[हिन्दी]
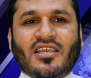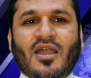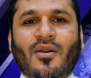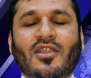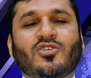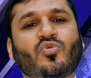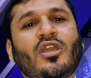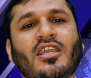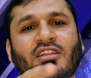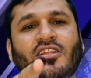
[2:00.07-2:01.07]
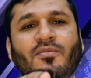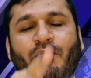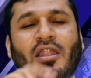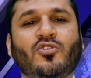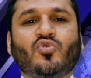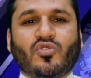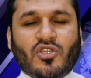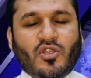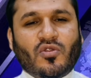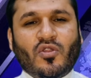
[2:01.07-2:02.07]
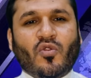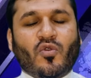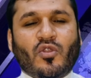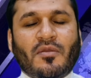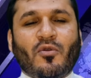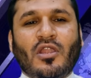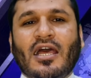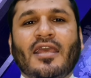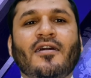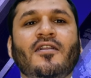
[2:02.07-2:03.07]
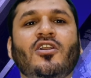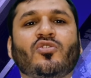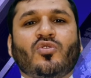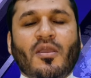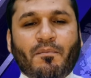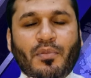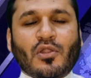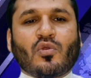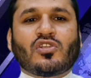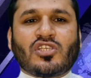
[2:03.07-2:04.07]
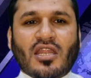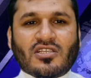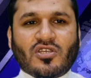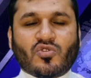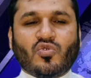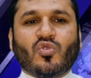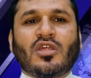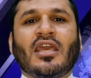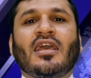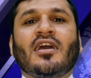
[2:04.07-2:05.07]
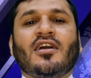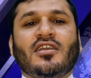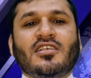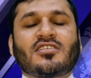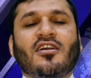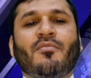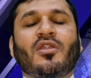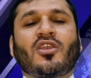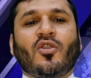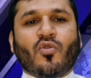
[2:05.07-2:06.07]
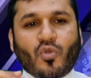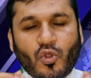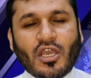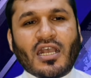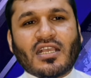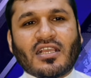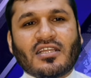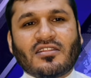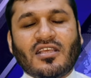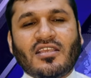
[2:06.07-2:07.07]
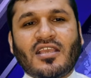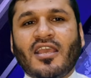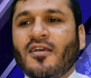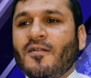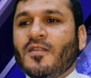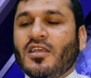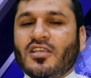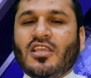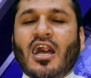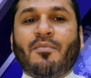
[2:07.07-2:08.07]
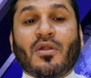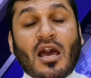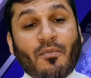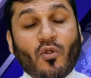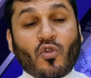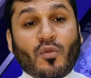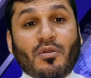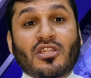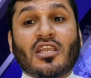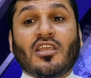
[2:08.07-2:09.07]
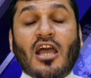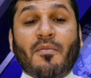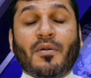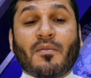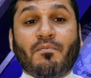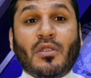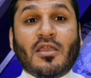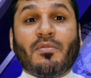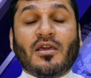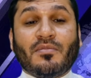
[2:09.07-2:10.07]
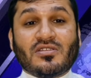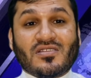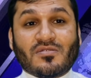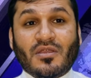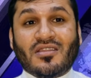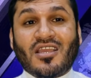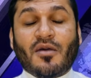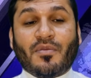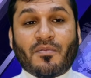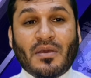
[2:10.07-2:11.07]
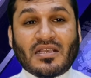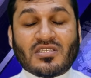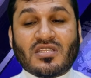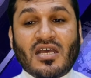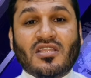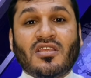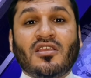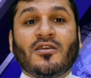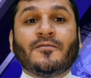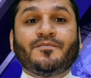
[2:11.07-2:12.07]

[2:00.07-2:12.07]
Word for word: के हवाले से तो ये कितना बड़ा झूठ इन लोगों ने बोला है तो ये बिल्कुल सरासर झूठ है इस खबर के कोई हकीकत नहीं है यहाँ पर आप लोगों को पता है कि यहाँ पर बड़े बड़े बिजनेसमैन यहाँ पर पाकिस्तानी